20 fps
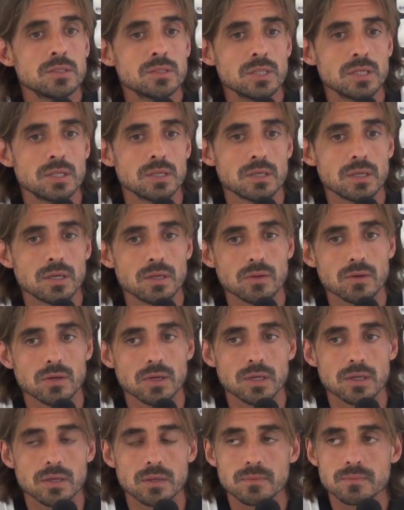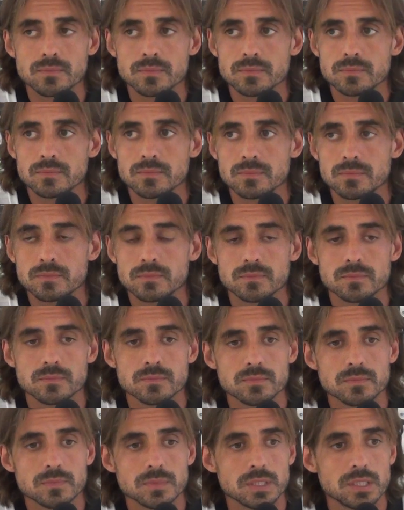Sì, credo che
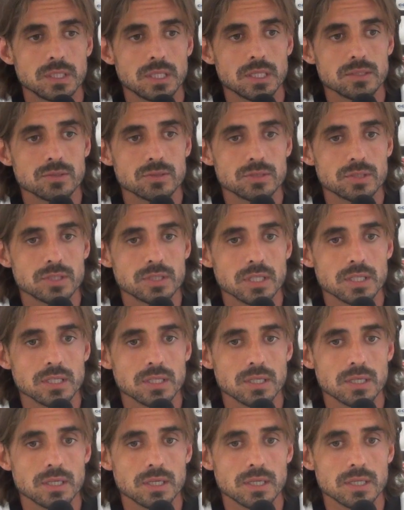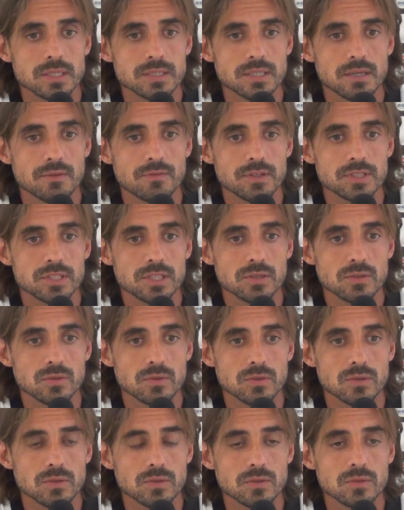eh, la società sta
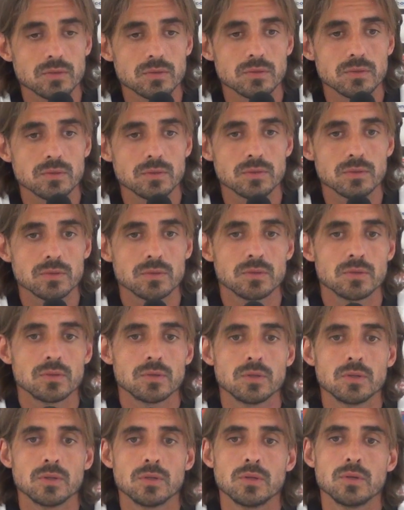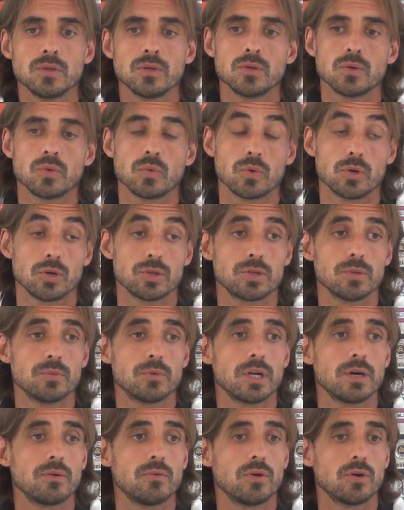facendo un
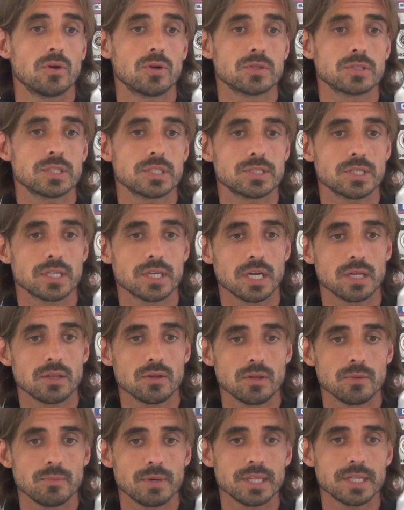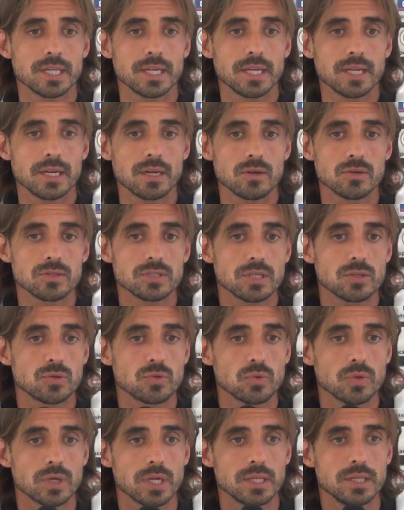ottimo lavoro, sta cercando di mantenere
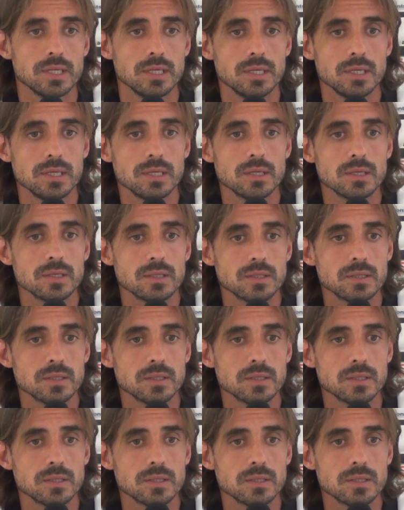l'ossatura dei